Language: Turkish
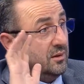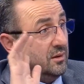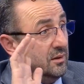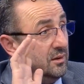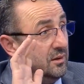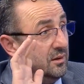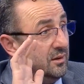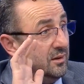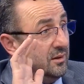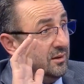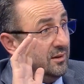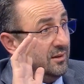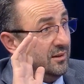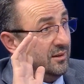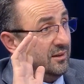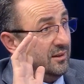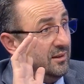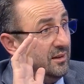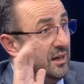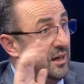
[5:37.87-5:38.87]
Ay,
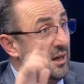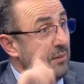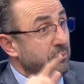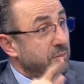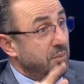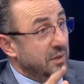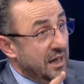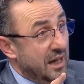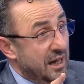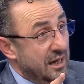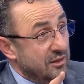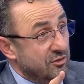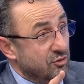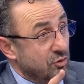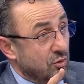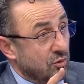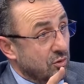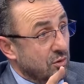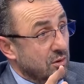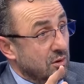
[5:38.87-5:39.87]
ay çok acayip.
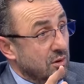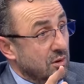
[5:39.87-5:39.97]
Herzog. Biz